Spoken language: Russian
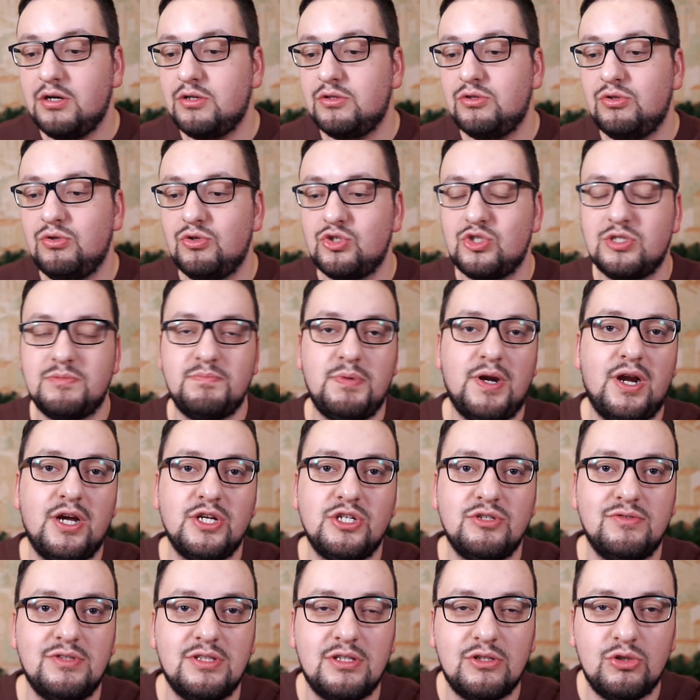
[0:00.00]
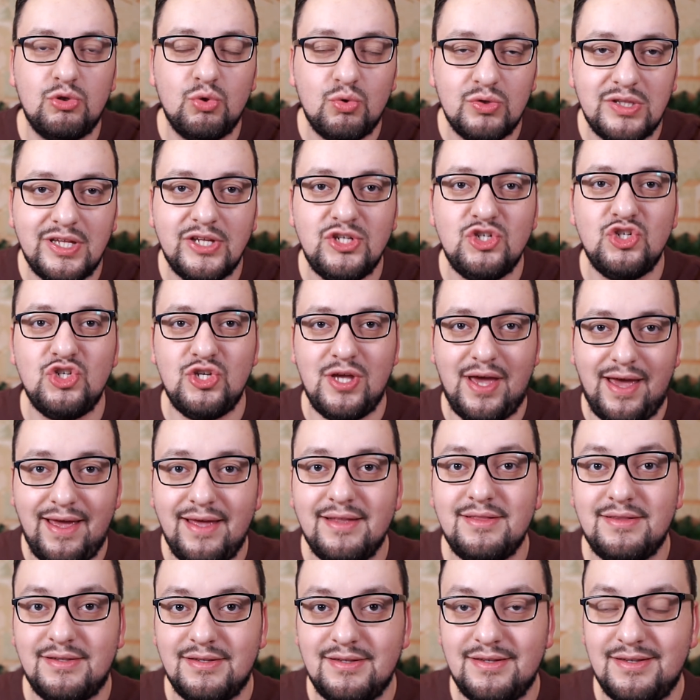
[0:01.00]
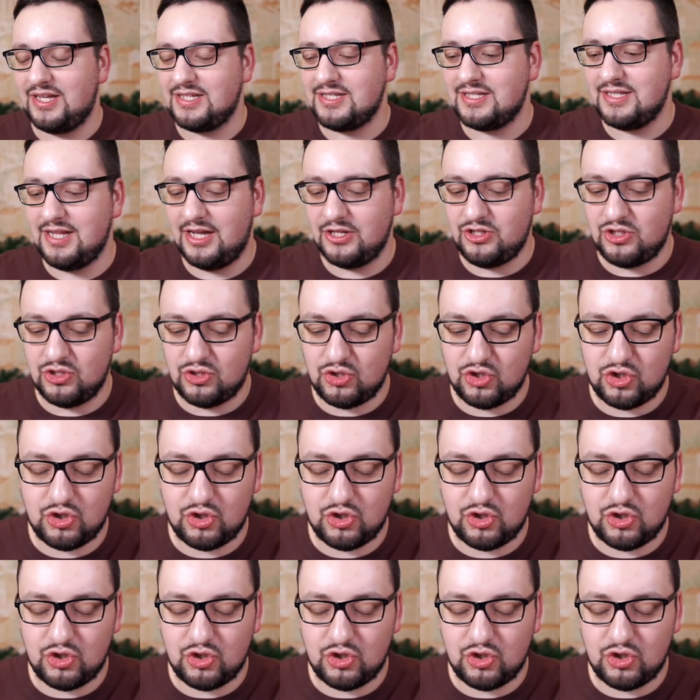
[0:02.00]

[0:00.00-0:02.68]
кто же спрашивает, кто уточняет? Значит,